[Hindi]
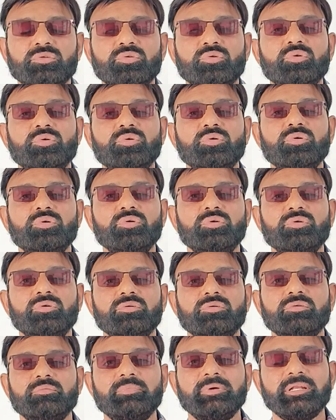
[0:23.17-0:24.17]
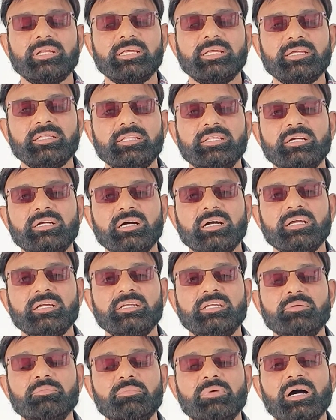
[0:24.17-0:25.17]
तो मैंने ये देखा है
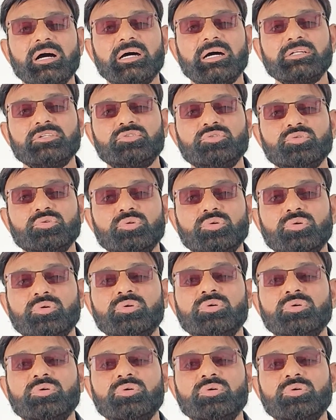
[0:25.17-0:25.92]
कि बाहर जो